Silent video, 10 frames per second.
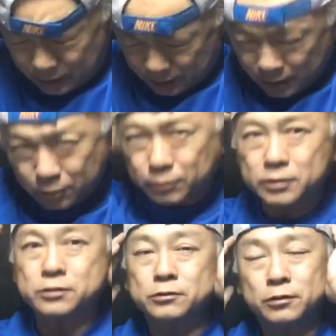ないよう
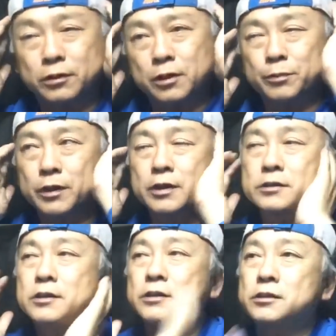にするのがやっぱ
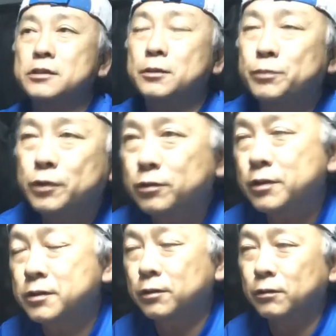感染しないポイント
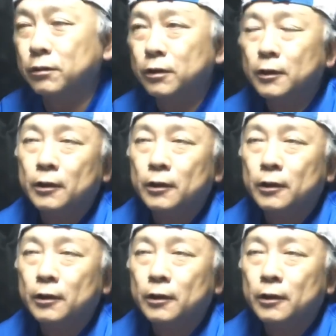ですけど、